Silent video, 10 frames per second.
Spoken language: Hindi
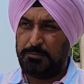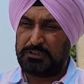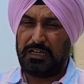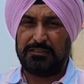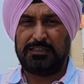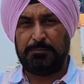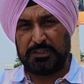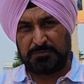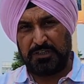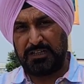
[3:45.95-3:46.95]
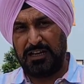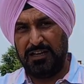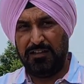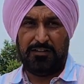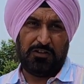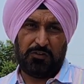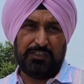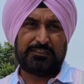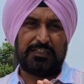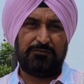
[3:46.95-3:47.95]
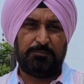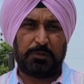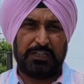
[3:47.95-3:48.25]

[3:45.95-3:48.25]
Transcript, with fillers: 50 से 55 का है और इस तरफ